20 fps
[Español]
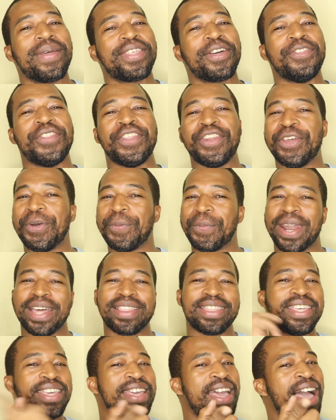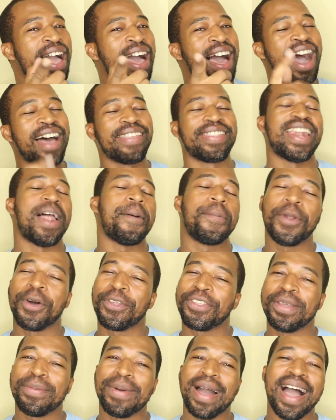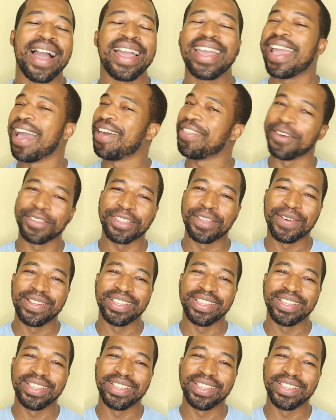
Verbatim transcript: más contenido para ti. Hasta la próxima, que Dios te